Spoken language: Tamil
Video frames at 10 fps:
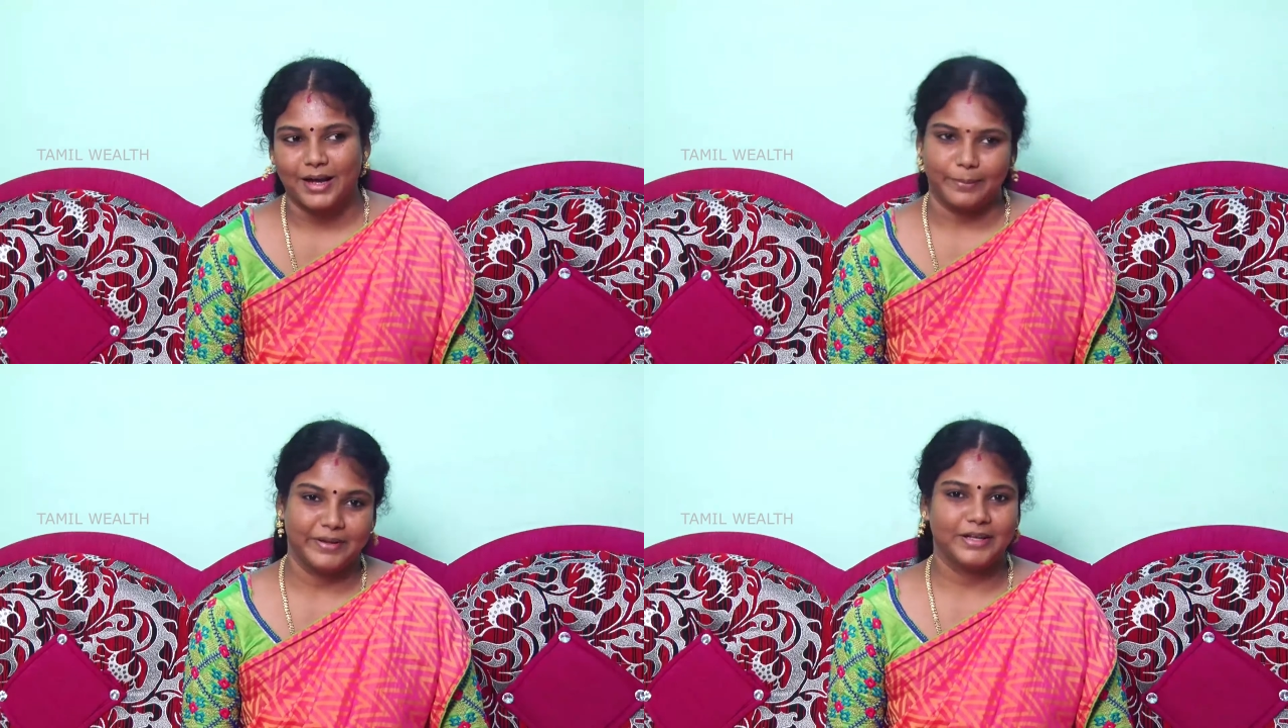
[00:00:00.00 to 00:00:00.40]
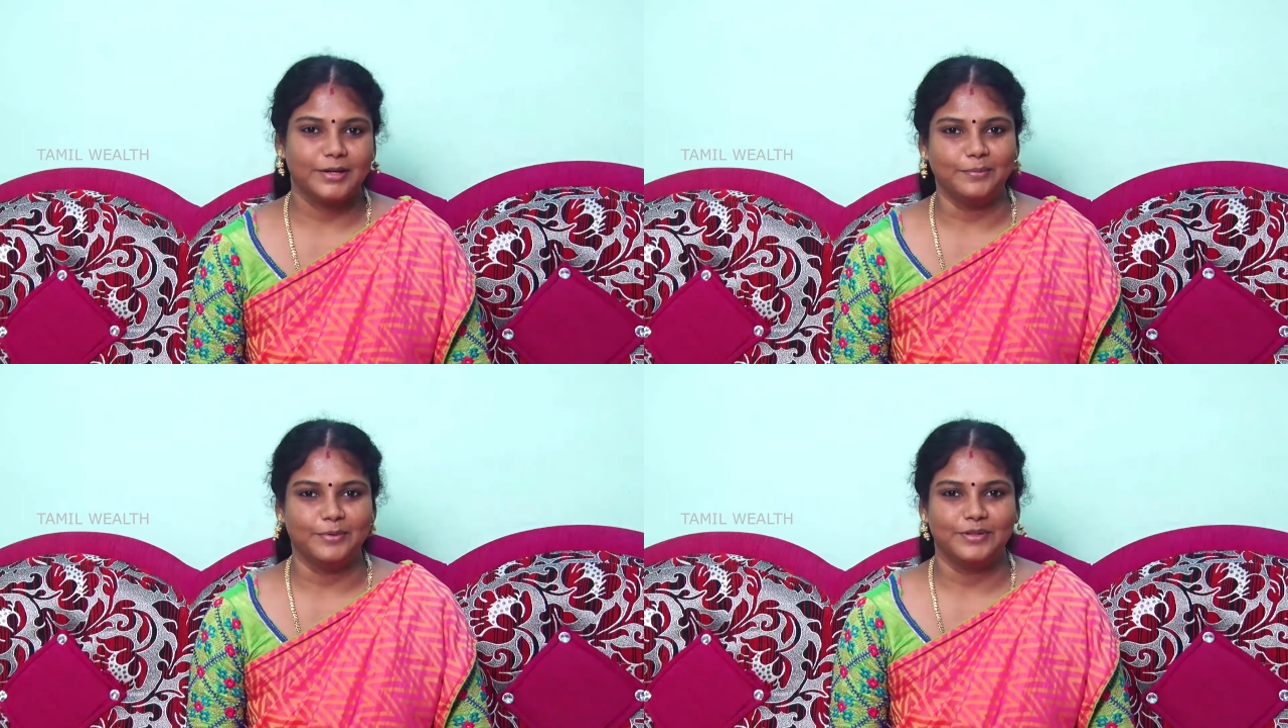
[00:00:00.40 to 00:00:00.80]
அப்படி
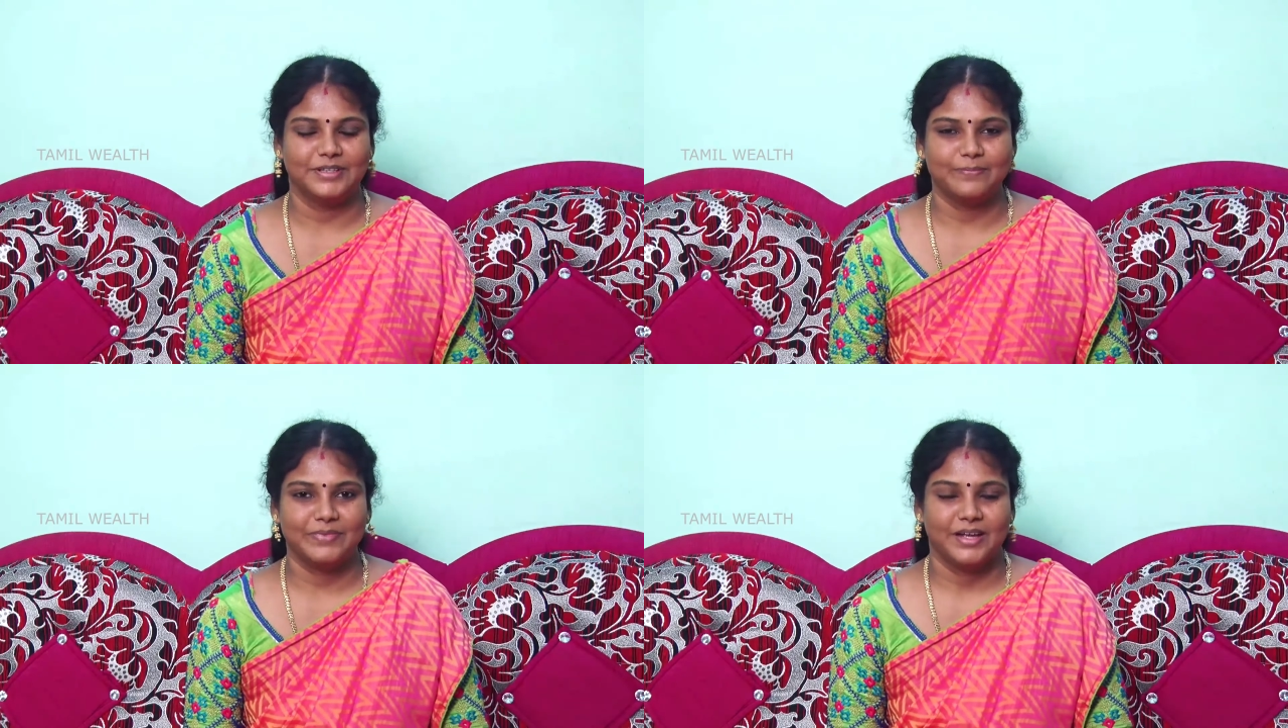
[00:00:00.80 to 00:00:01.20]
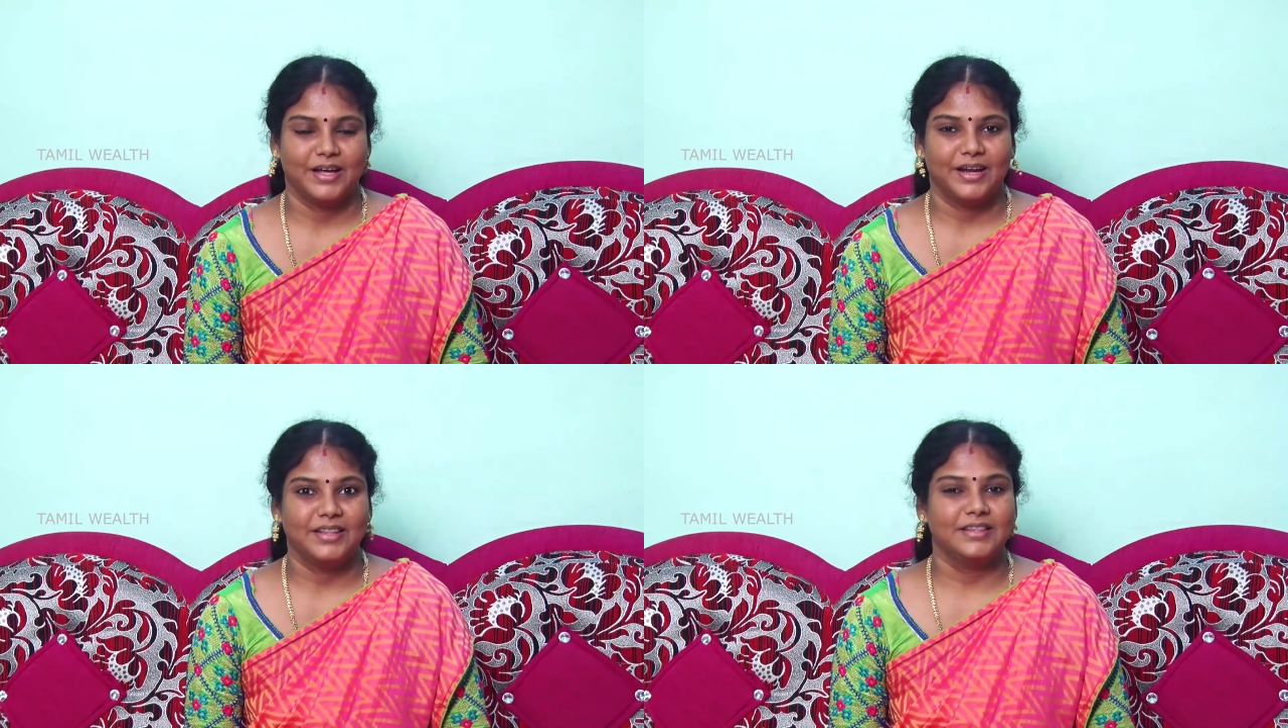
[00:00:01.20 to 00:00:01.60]
இருக்கும்போது
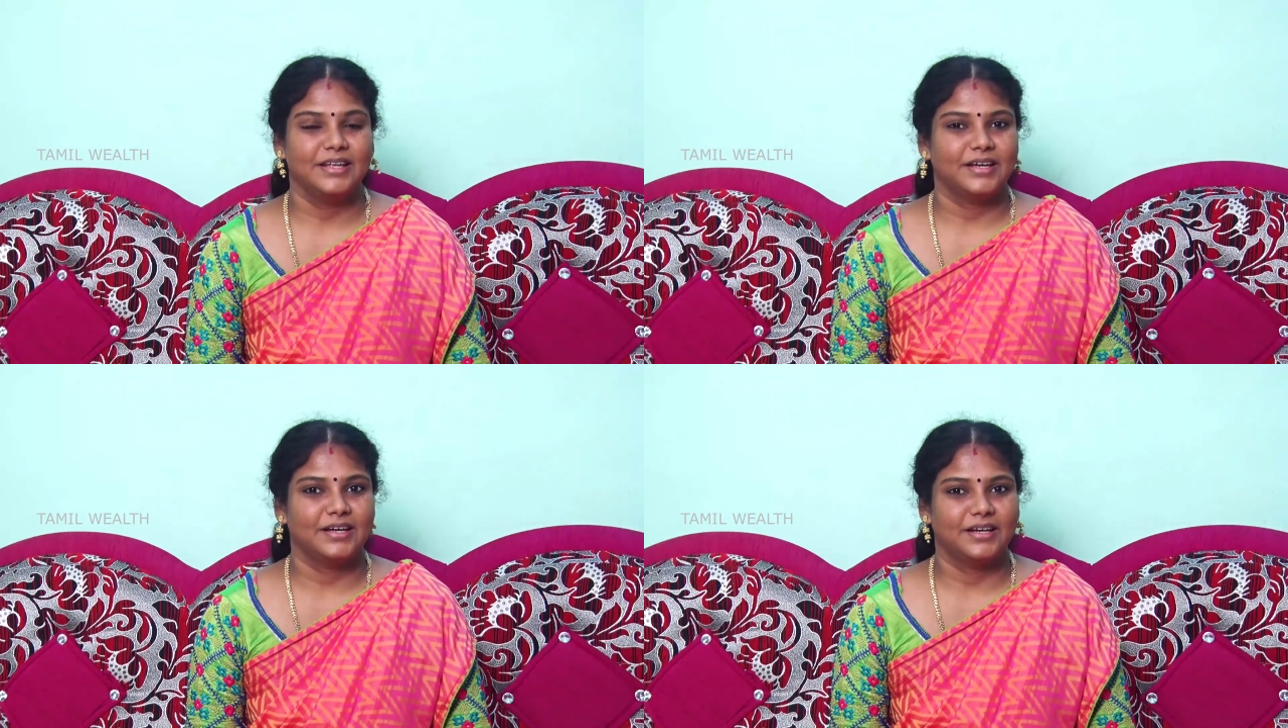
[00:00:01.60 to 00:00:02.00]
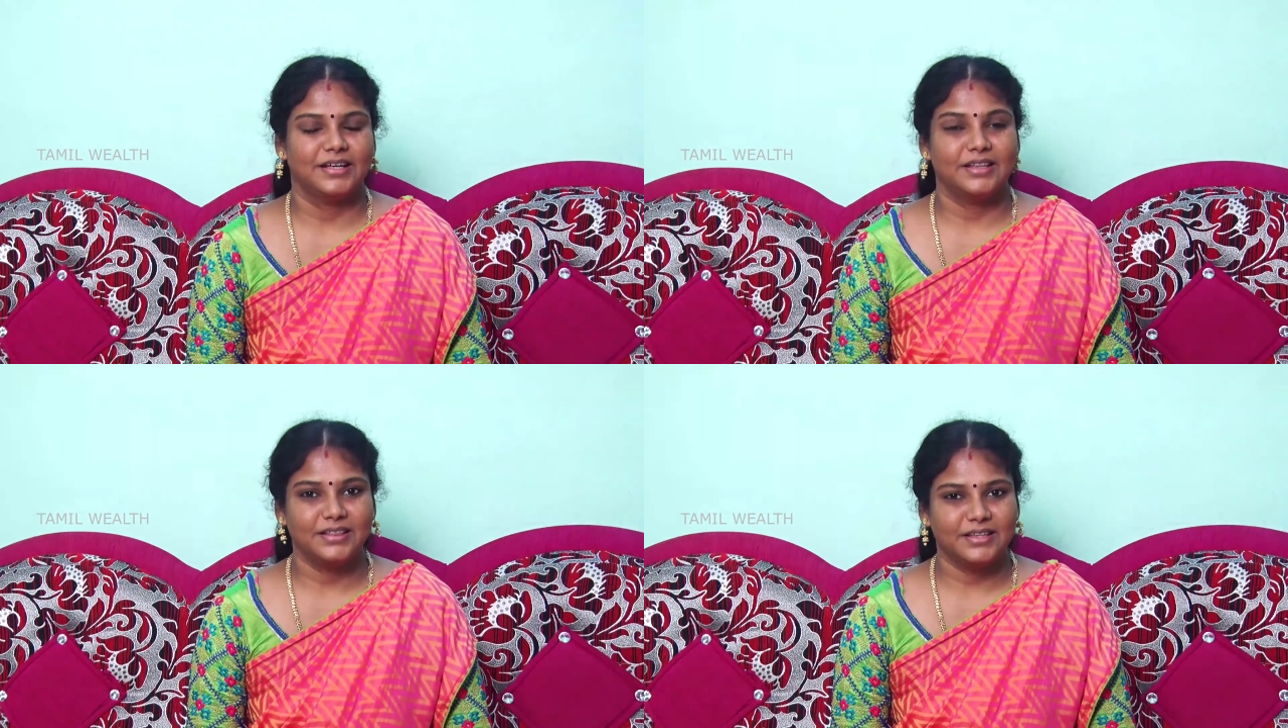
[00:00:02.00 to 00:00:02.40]
இந்த
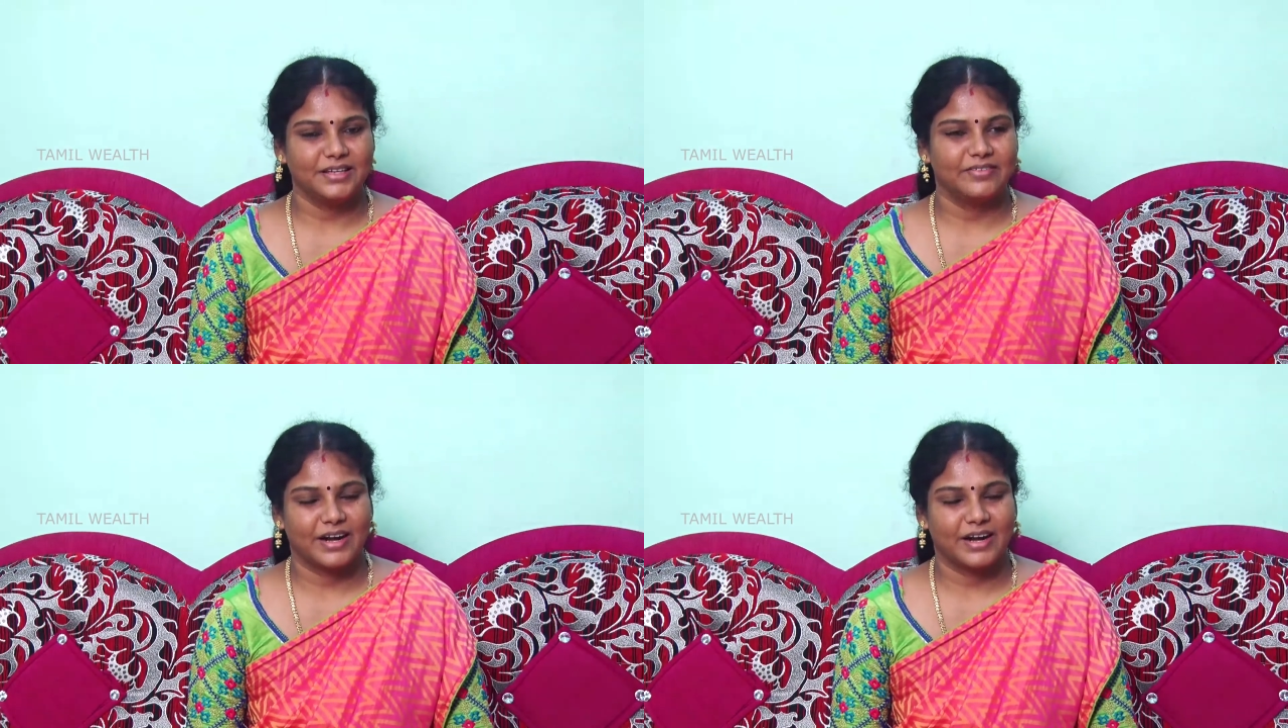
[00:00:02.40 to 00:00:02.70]
இந்திய